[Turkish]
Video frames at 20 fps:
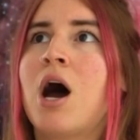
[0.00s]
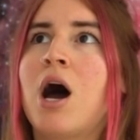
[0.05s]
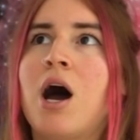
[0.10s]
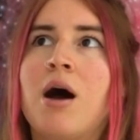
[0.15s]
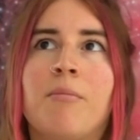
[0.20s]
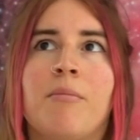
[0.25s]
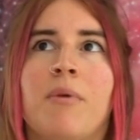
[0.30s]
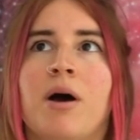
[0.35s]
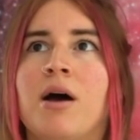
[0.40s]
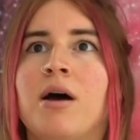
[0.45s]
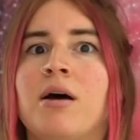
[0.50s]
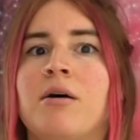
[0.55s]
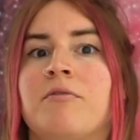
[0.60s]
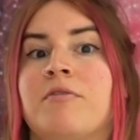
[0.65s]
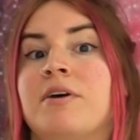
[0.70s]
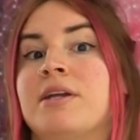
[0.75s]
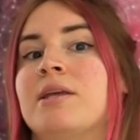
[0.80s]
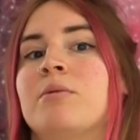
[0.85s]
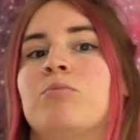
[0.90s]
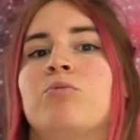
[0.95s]
Ama
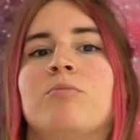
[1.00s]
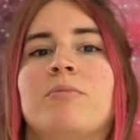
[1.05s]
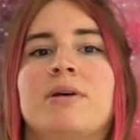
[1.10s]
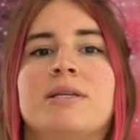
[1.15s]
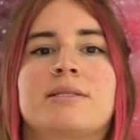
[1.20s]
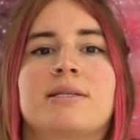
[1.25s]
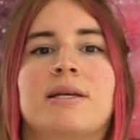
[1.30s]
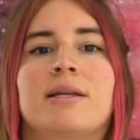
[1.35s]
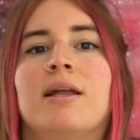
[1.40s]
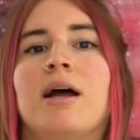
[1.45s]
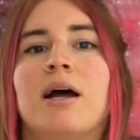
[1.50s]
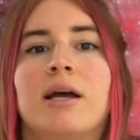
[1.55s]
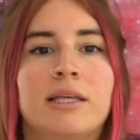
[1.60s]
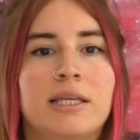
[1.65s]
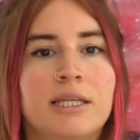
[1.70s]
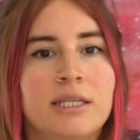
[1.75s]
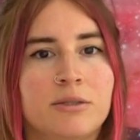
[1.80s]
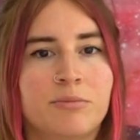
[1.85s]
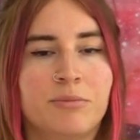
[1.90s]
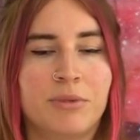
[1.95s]
ve de bu mesela
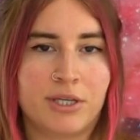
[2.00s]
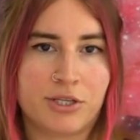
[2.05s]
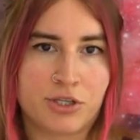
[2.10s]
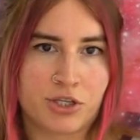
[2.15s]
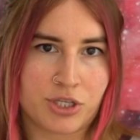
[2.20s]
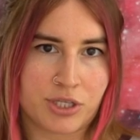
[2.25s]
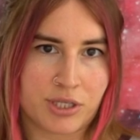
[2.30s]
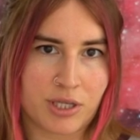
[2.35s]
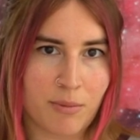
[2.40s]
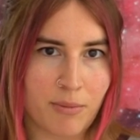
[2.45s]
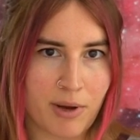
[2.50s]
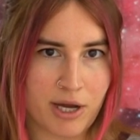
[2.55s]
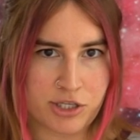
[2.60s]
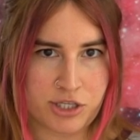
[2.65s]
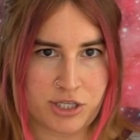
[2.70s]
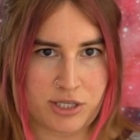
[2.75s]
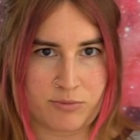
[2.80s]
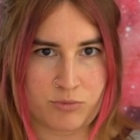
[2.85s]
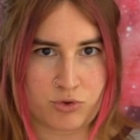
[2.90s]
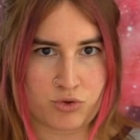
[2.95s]
20 yaşında
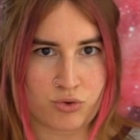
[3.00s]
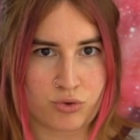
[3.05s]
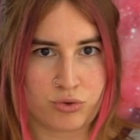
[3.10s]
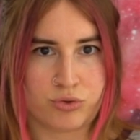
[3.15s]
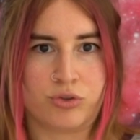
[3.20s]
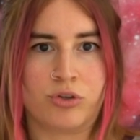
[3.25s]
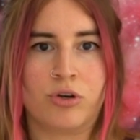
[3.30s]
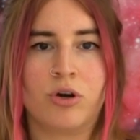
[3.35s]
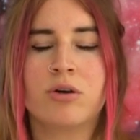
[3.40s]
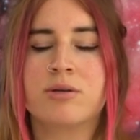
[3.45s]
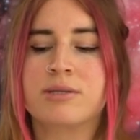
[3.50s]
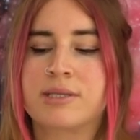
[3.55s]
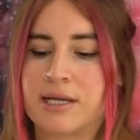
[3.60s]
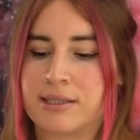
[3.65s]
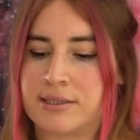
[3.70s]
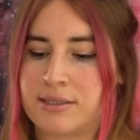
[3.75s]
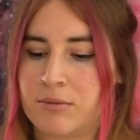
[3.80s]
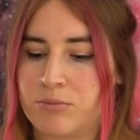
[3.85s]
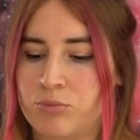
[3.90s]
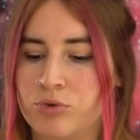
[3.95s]
başlamış oluyor.
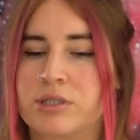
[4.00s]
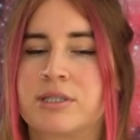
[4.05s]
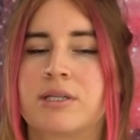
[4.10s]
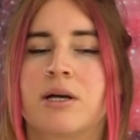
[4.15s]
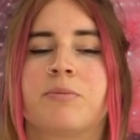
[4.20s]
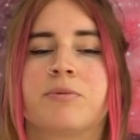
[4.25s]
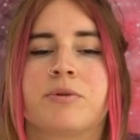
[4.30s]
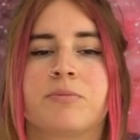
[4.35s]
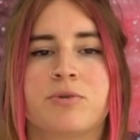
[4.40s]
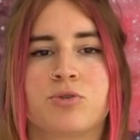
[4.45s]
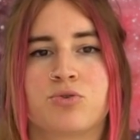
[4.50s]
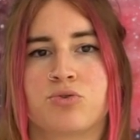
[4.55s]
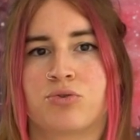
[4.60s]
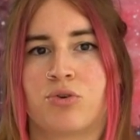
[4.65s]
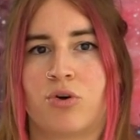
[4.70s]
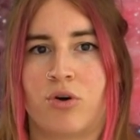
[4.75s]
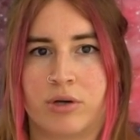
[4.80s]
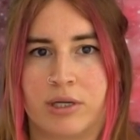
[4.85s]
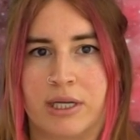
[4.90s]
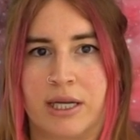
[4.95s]
Zaten bu kitapta bir
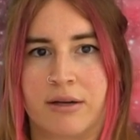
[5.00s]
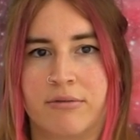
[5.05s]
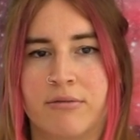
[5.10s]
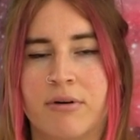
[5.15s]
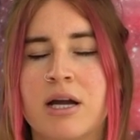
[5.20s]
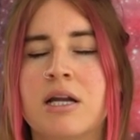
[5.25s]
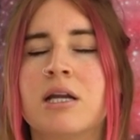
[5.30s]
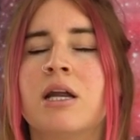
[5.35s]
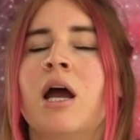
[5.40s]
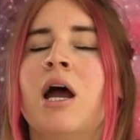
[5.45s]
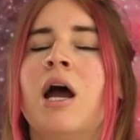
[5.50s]
sürü örnek var.